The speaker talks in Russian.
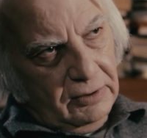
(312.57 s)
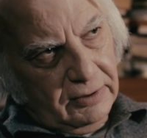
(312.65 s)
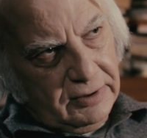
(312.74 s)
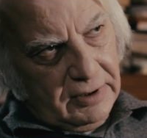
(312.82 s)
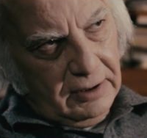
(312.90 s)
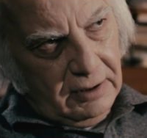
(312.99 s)
То
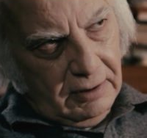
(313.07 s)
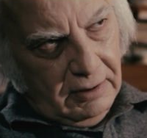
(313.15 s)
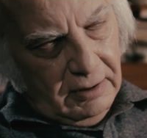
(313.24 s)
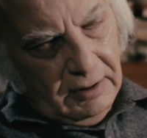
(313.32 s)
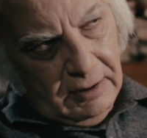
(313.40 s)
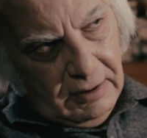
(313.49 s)
есть это
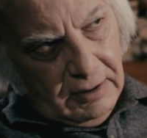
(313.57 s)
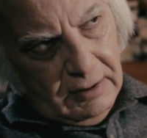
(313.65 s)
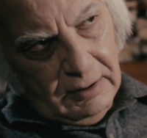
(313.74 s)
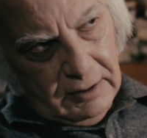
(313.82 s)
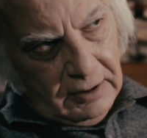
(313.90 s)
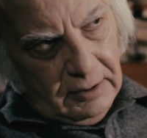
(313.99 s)

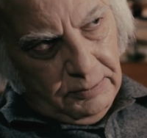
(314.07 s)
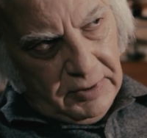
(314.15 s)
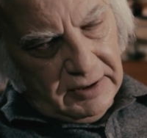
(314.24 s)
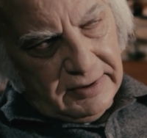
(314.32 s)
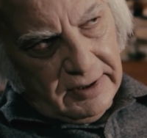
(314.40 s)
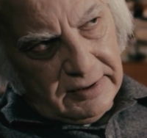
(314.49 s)
э,
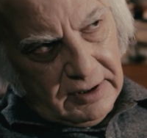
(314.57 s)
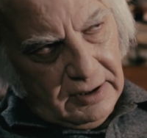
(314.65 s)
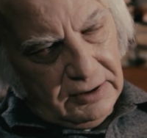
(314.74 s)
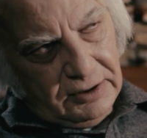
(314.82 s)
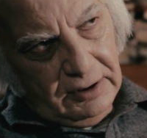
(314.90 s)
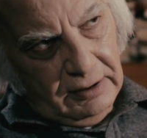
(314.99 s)

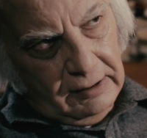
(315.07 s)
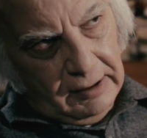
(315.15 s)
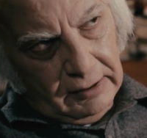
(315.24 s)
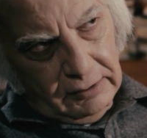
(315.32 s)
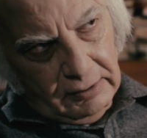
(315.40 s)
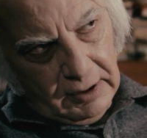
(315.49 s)
полицейский чин,
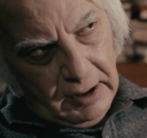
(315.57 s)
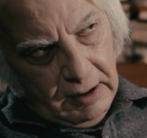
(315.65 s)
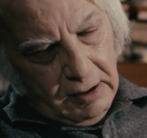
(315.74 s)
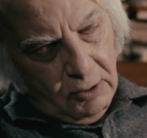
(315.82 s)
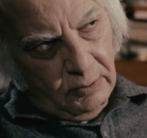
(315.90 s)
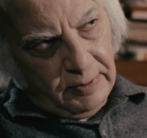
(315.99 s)

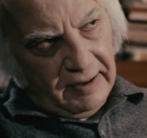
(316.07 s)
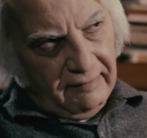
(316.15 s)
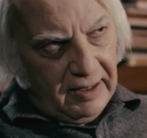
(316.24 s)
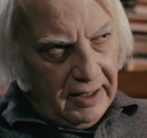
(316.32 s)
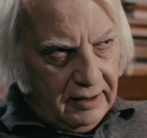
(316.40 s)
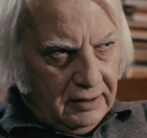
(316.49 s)
который
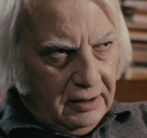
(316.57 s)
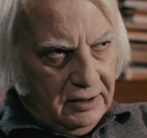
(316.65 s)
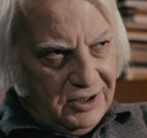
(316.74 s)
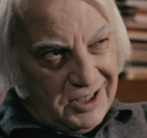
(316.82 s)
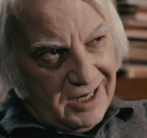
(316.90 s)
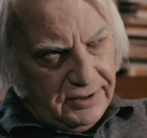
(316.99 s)
управляет
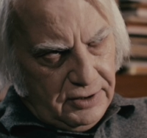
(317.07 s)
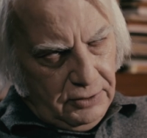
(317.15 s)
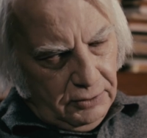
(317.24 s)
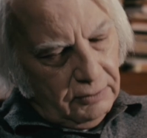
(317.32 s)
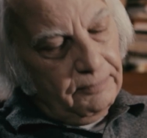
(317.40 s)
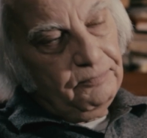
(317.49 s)

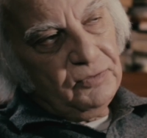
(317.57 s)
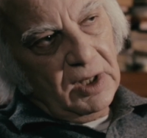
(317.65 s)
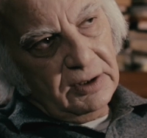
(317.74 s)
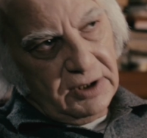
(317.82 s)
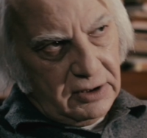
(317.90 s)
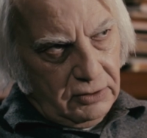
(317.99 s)
частью,
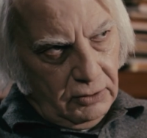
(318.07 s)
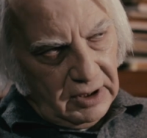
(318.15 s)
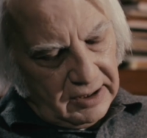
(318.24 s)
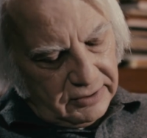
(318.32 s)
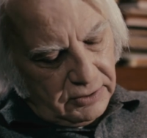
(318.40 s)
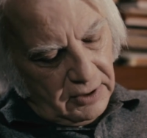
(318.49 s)
частью
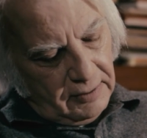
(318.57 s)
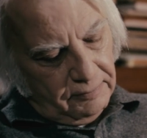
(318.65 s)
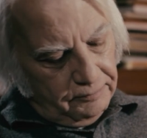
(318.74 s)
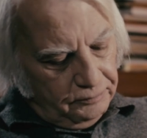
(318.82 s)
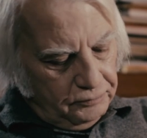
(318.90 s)
городской.